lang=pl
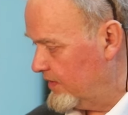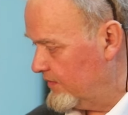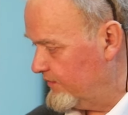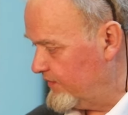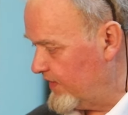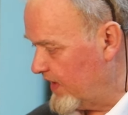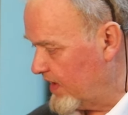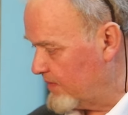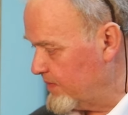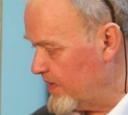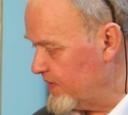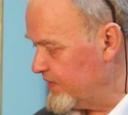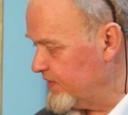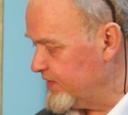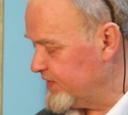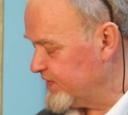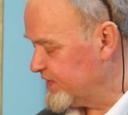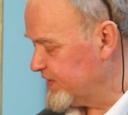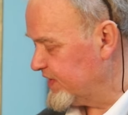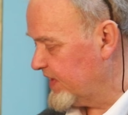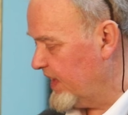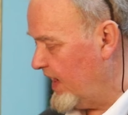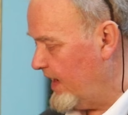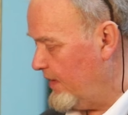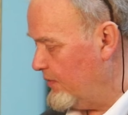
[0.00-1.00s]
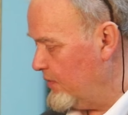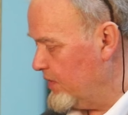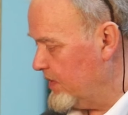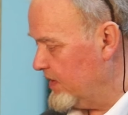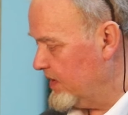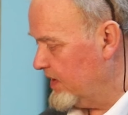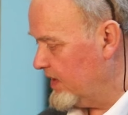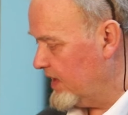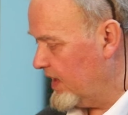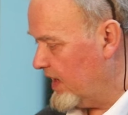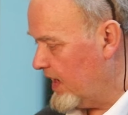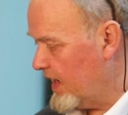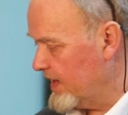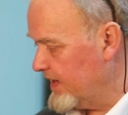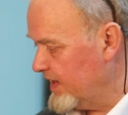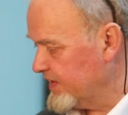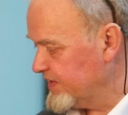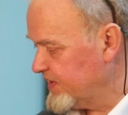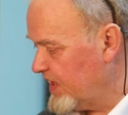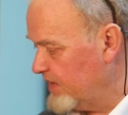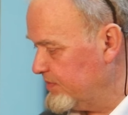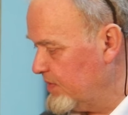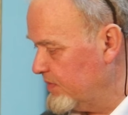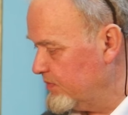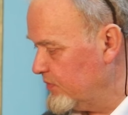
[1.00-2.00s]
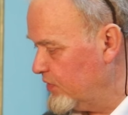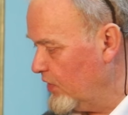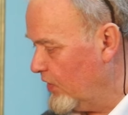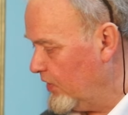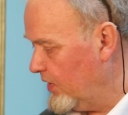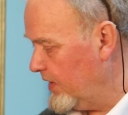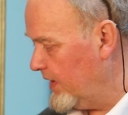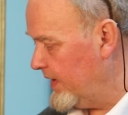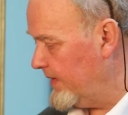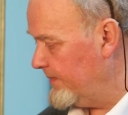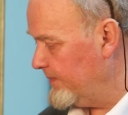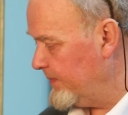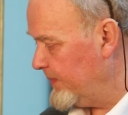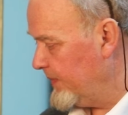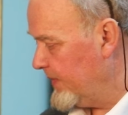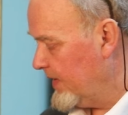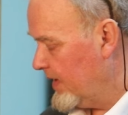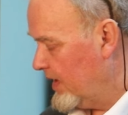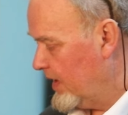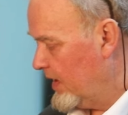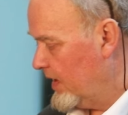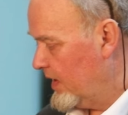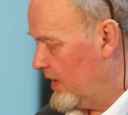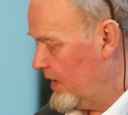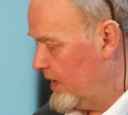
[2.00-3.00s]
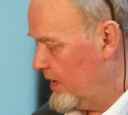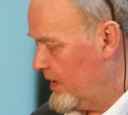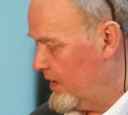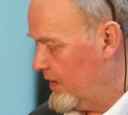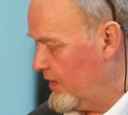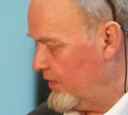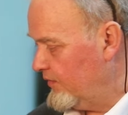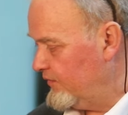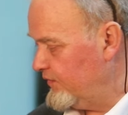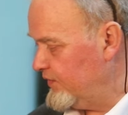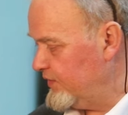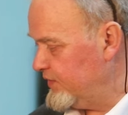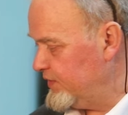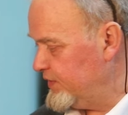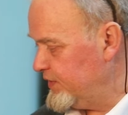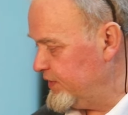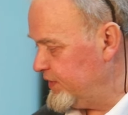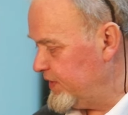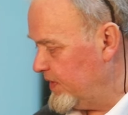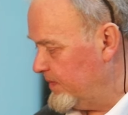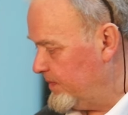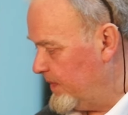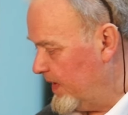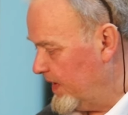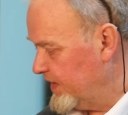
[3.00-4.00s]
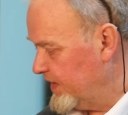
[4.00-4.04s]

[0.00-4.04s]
fragmenty skały, a na samym dole widzicie